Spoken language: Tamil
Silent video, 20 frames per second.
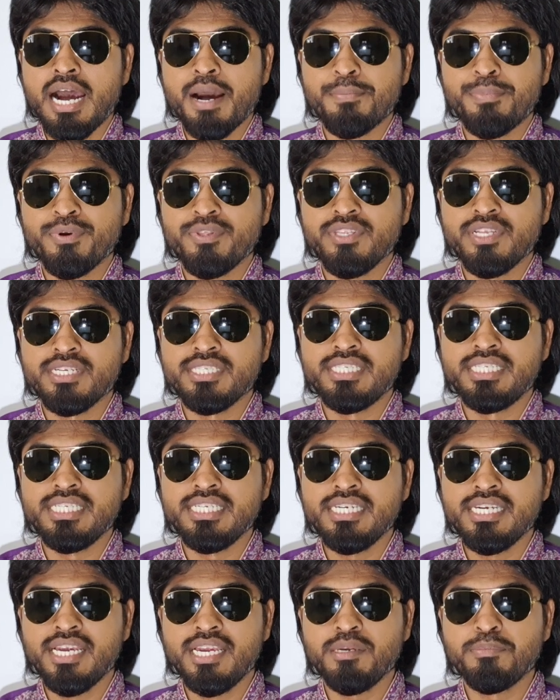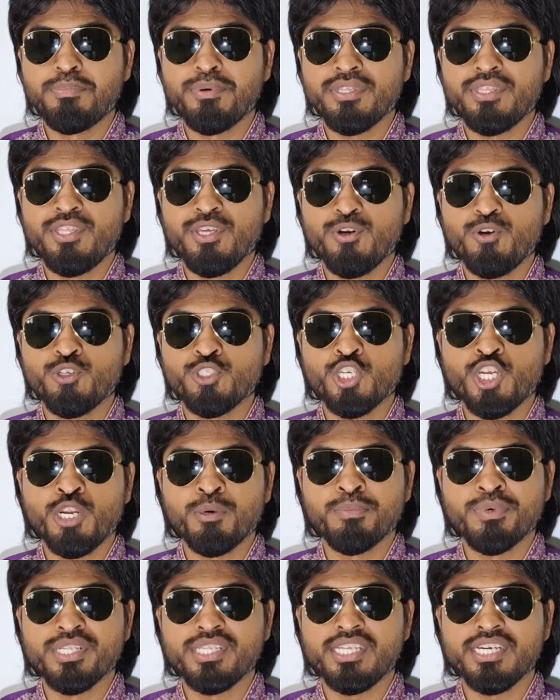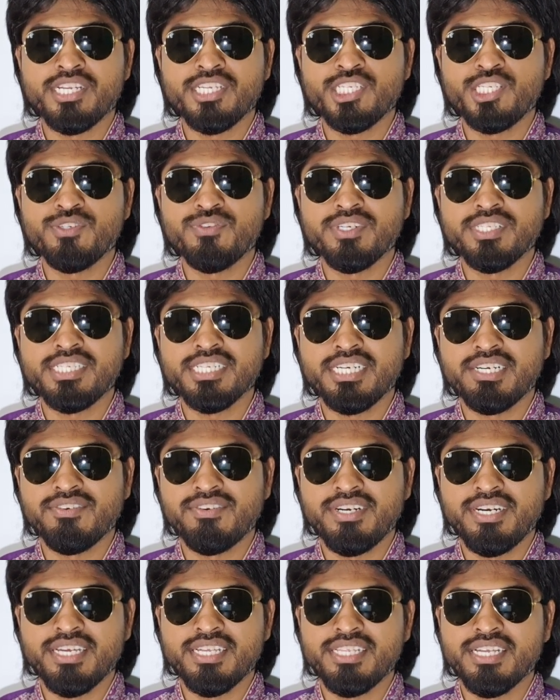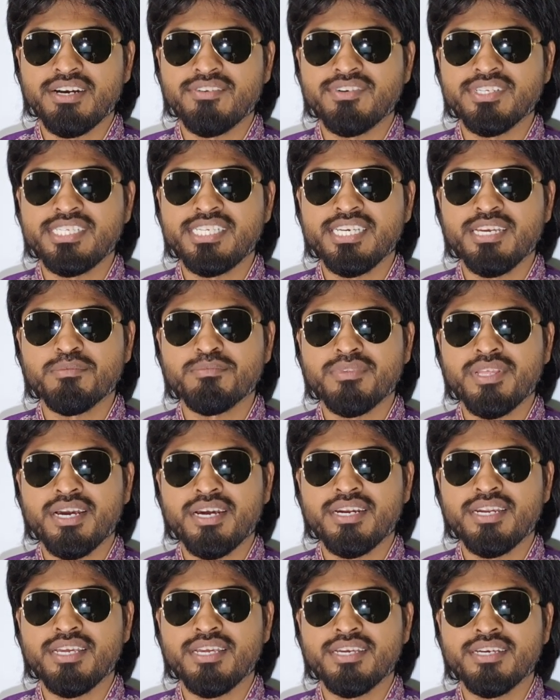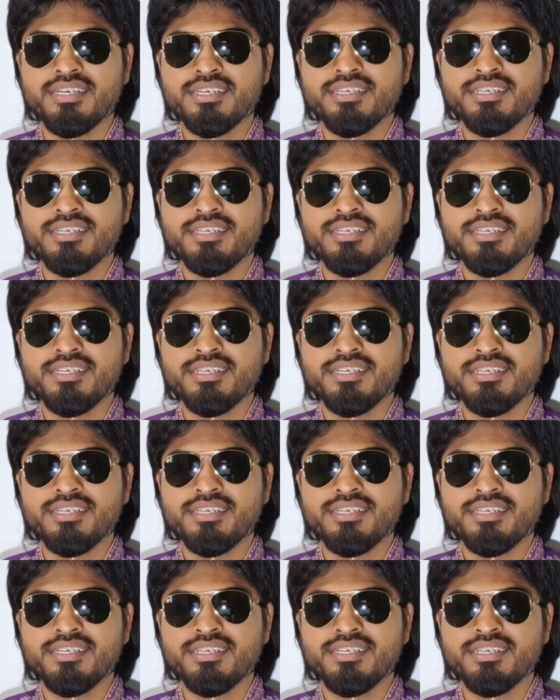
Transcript: அப்போ இந்த ஜிஐ பற்றி கொஞ்சம் நம்ம தெரிஞ்சு வச்சுக்க வேண்டியது அவசியம் தானே